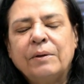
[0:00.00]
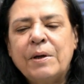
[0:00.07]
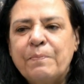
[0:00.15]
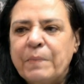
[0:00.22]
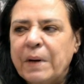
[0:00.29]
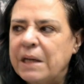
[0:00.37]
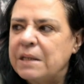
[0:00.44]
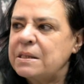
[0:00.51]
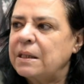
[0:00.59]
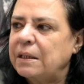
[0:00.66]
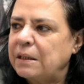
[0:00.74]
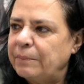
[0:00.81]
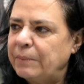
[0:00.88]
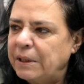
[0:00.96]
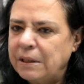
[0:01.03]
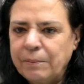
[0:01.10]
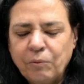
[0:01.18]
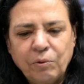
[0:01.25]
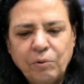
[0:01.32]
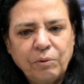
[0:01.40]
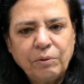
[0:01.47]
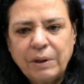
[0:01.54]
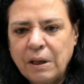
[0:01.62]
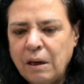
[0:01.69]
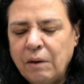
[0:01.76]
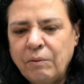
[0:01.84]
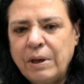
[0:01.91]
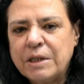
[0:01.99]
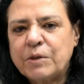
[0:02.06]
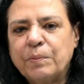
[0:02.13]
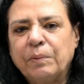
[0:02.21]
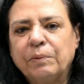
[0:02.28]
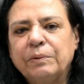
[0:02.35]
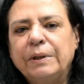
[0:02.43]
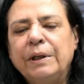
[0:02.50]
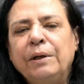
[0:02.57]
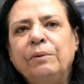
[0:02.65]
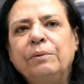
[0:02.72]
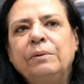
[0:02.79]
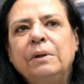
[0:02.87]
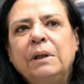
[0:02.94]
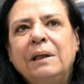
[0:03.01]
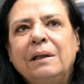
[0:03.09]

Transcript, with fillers: a empresa que também demorou, não respondeu.